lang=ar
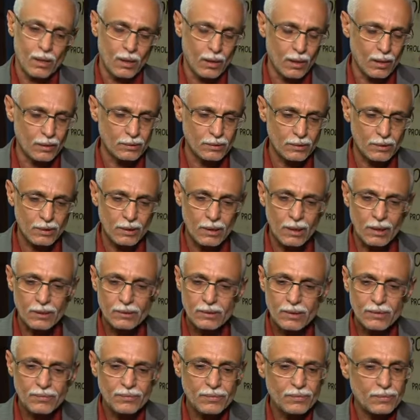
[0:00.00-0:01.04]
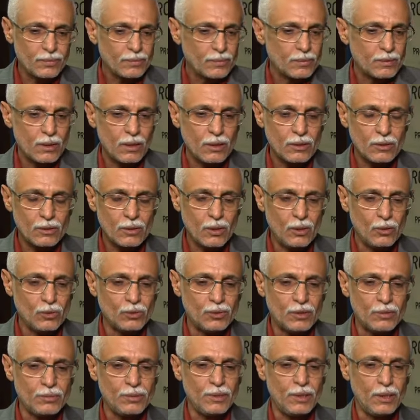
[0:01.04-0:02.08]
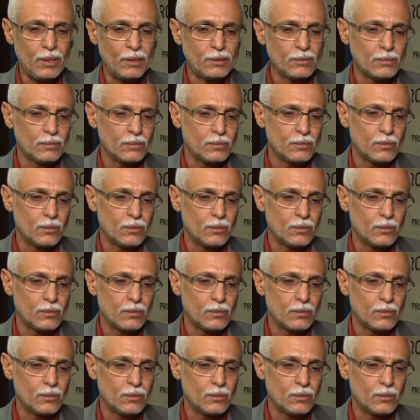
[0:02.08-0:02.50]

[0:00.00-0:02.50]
أنت للأسف تقطعوا جميعا